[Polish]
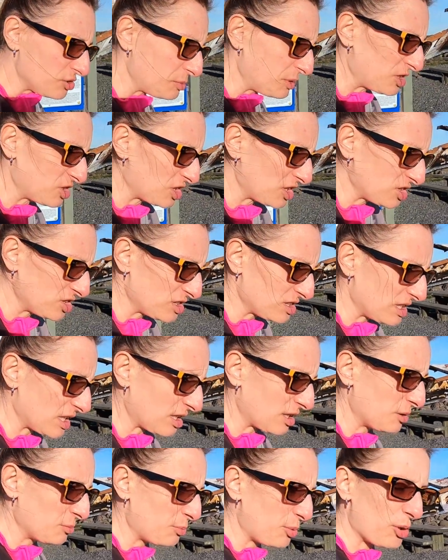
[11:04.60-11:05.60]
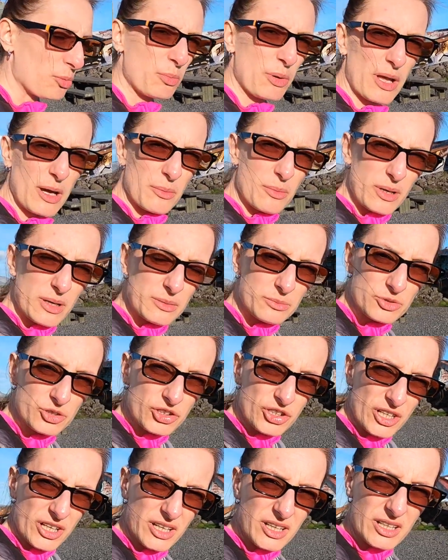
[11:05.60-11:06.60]
zmierza się z takim
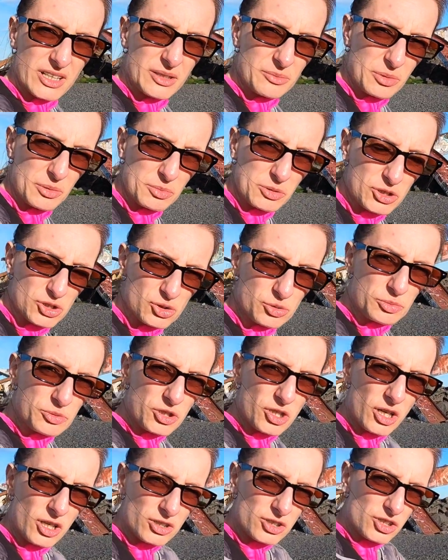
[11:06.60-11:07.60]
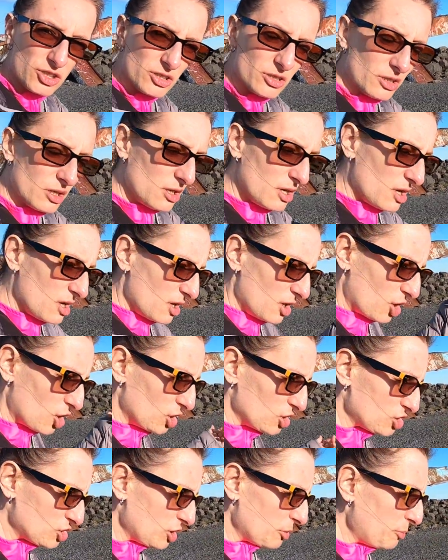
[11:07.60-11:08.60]
problemem, że po prostu przychodzi
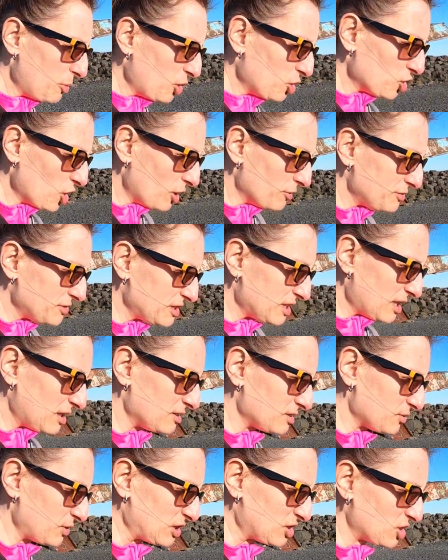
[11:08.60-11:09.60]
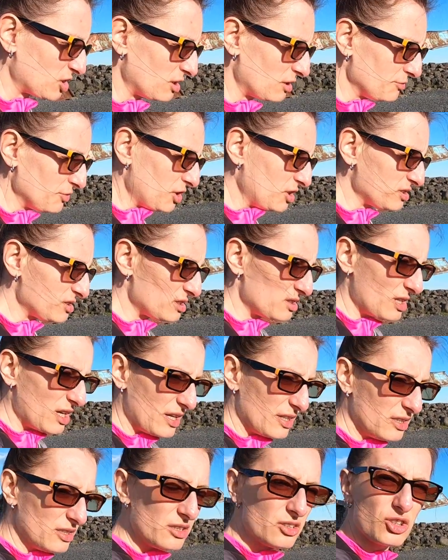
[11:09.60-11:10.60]
roztop lodowca, zwłaszcza na
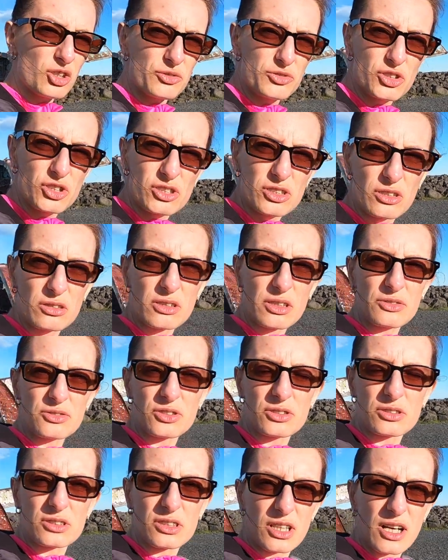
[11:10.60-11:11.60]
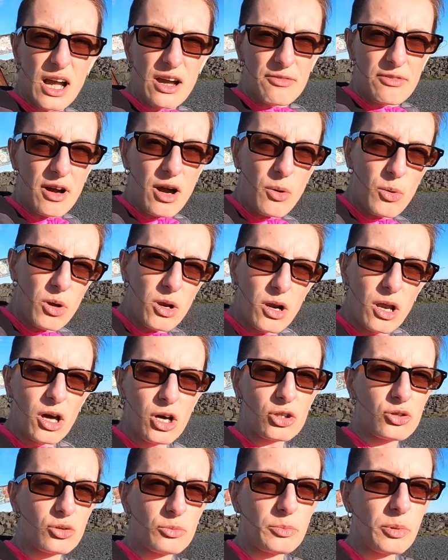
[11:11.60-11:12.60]
wiosnę i to wszystko, te, te kawały
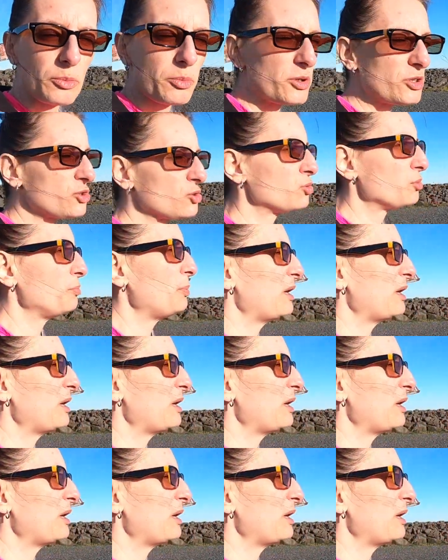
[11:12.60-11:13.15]
lodu po prostu